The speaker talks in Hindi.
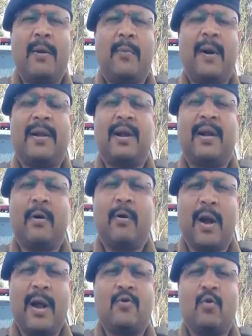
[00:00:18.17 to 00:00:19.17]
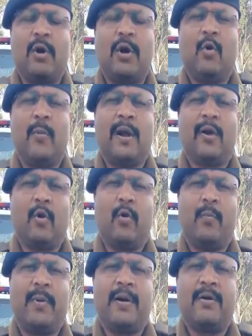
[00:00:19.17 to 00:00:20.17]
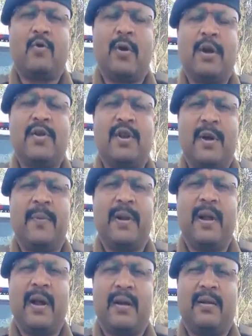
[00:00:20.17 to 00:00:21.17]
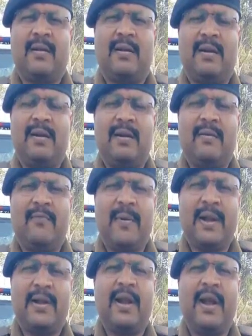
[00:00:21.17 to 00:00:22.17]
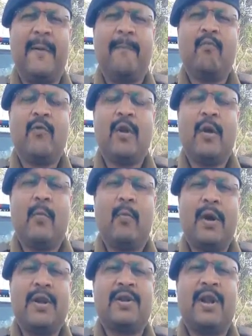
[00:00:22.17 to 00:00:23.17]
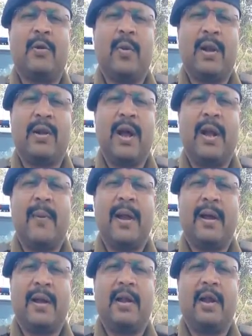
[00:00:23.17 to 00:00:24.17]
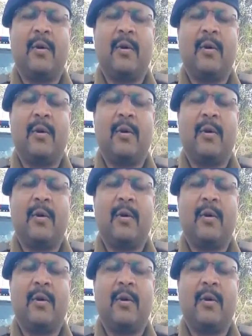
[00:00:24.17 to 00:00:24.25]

सुनील कुमार के ऊपर ज्वलनशील पदार्थ फेंक दिया प्राप्त सूचना पर स्थानीय पुलिस द्वारा त्वरित कार्रवाई करते हुए